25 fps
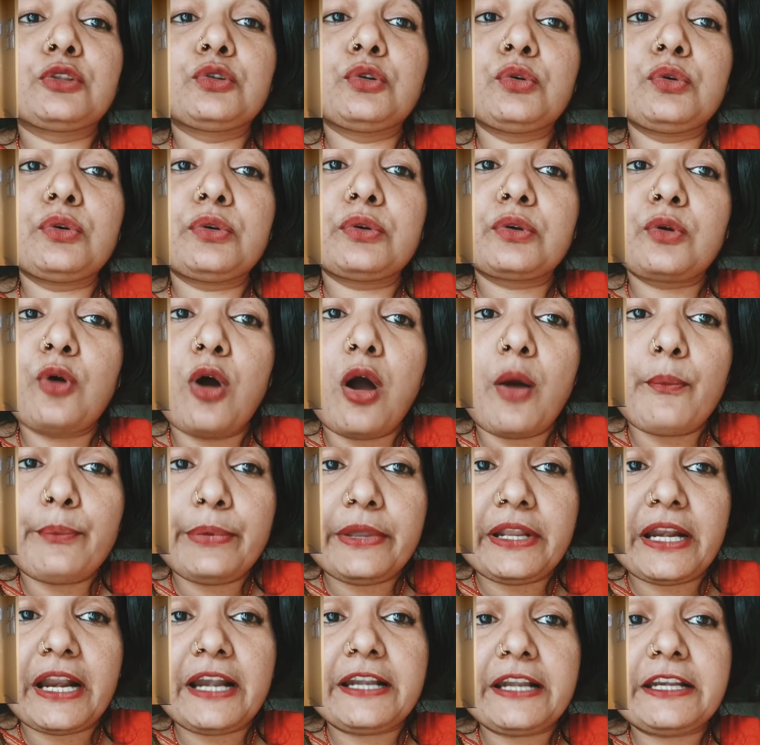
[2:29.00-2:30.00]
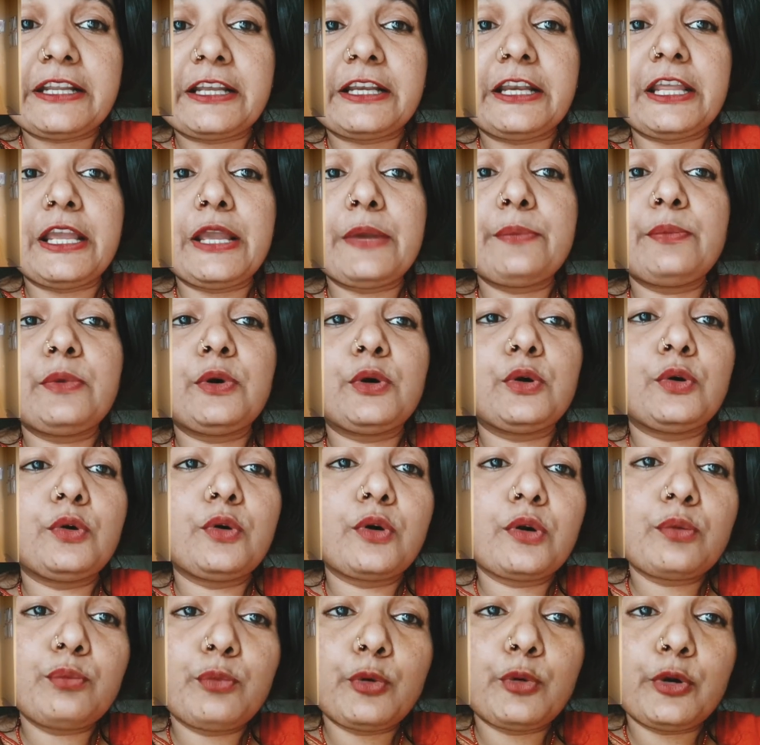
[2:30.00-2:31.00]
तो कॉपीराइट क्लेम
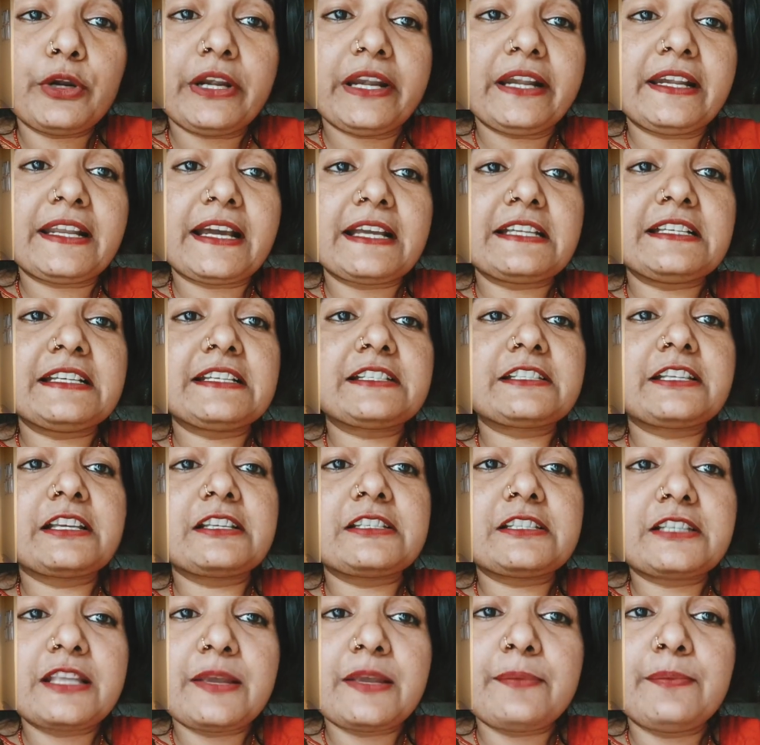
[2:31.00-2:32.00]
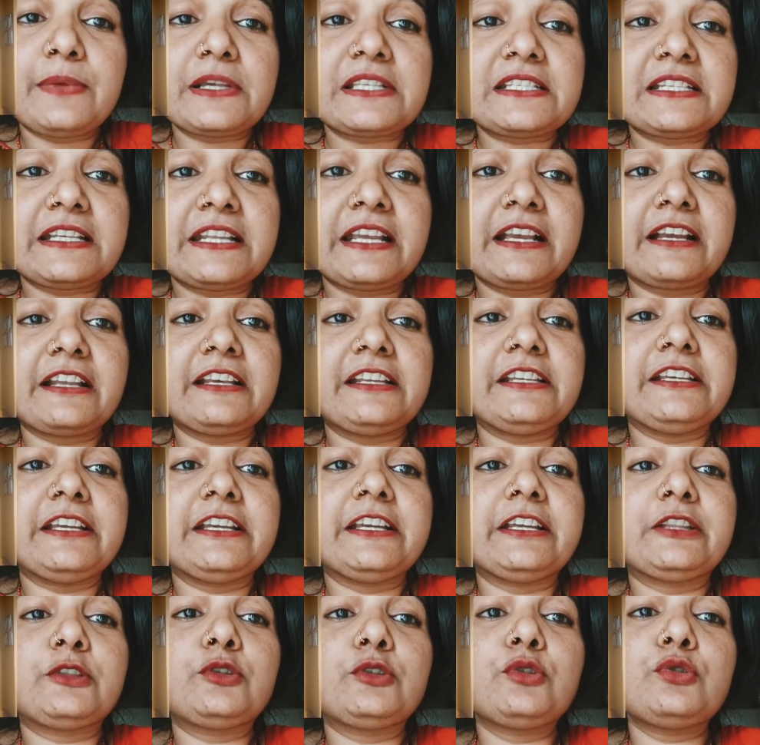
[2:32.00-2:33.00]
और मोनेटाइजेशन से बचने के
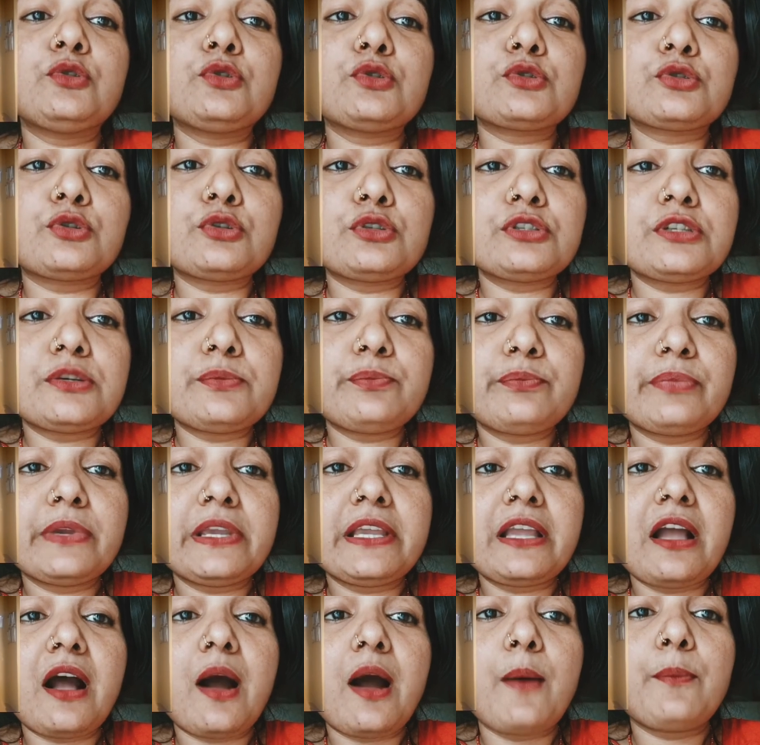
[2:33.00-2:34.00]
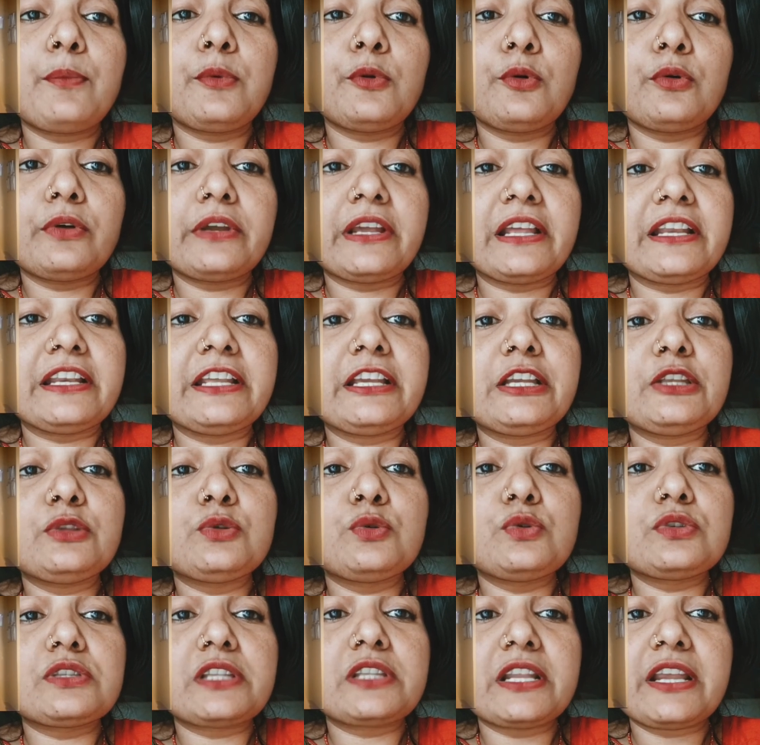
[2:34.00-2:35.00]
लिए तो दोस्तों जब भी आप लोग यानी कि
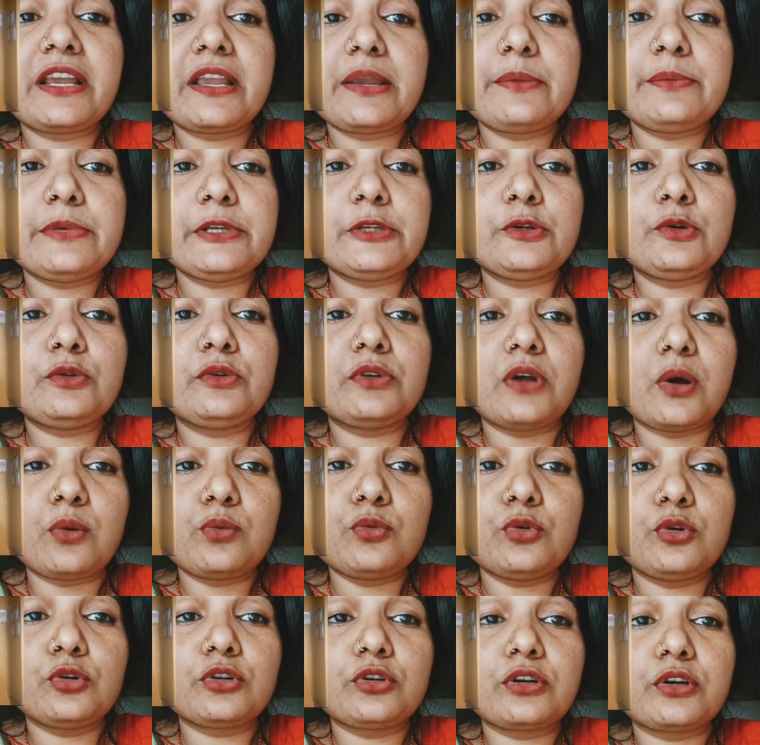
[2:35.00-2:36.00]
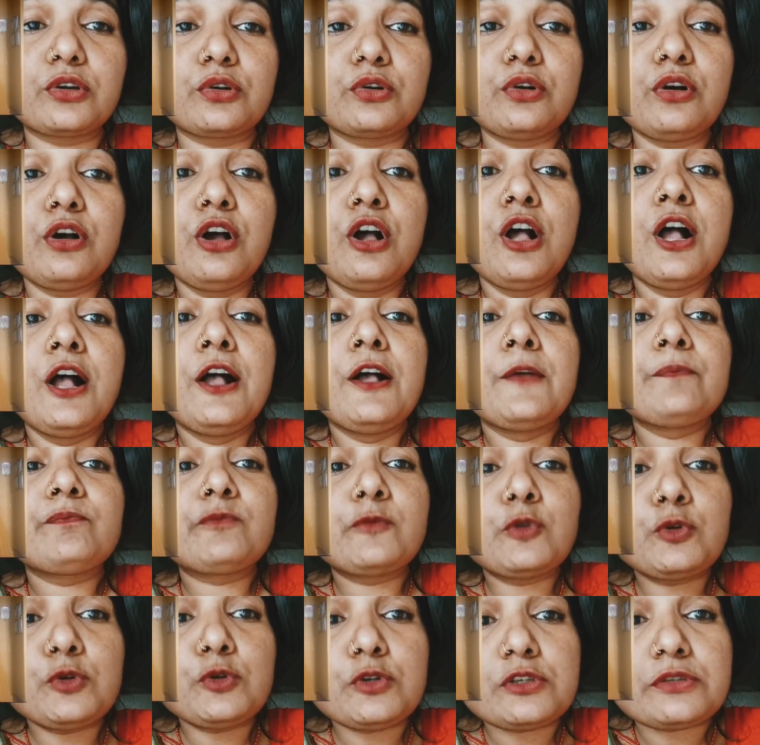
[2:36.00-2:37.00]
दूसरे की वीडियो डाउनलोड करो
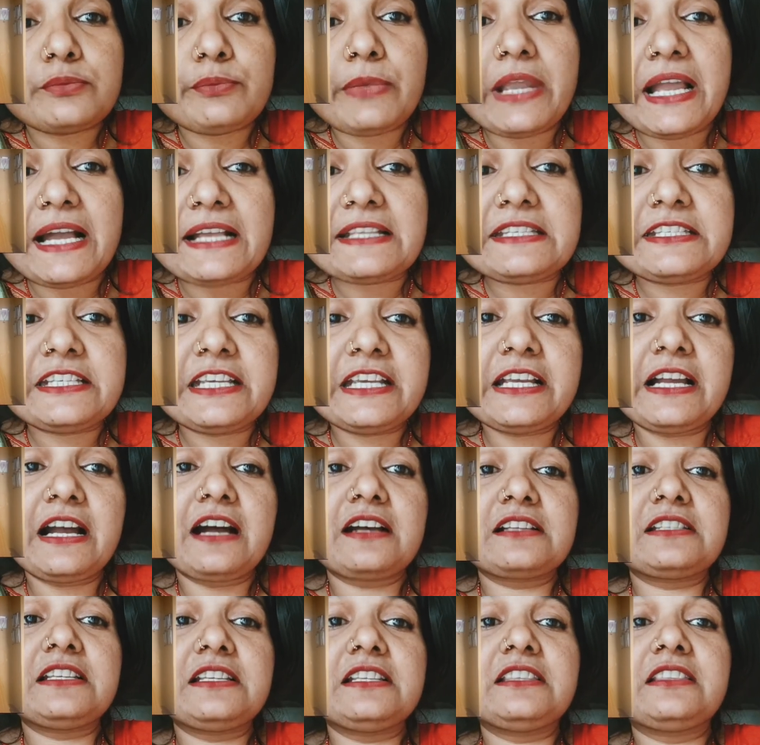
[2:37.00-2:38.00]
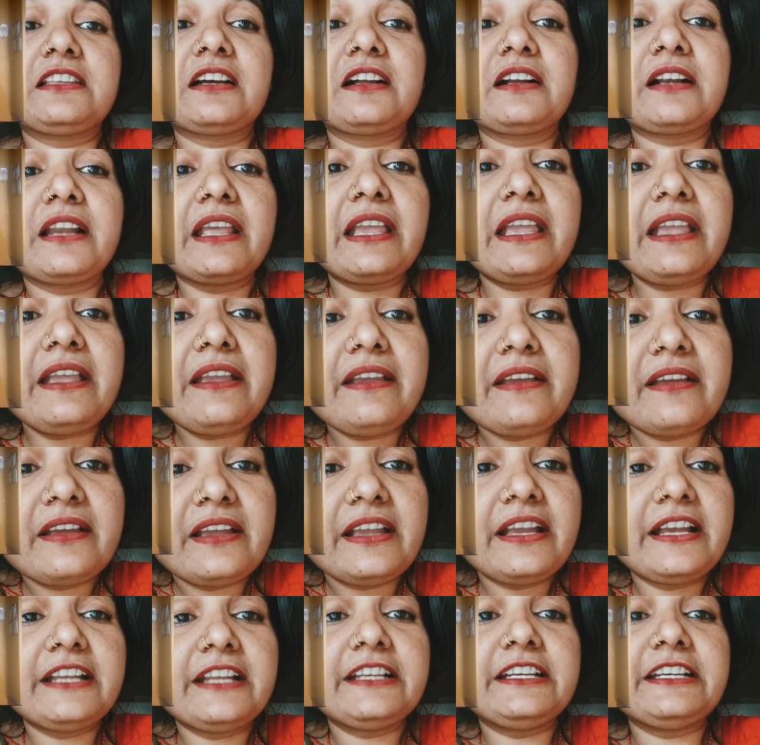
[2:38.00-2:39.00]
तो उसमें अच्छी खासी तगड़ी
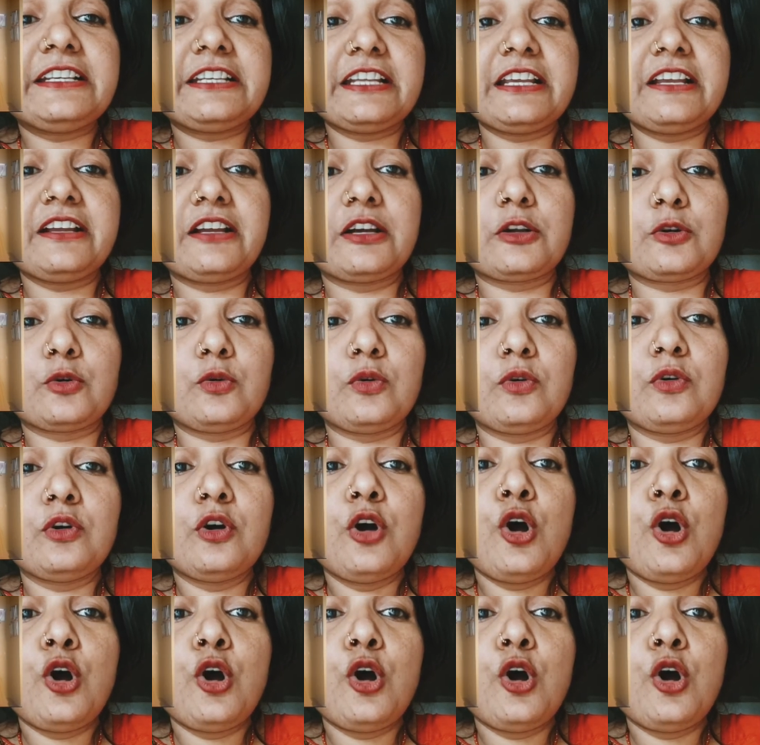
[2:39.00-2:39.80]
एडिटिंग करो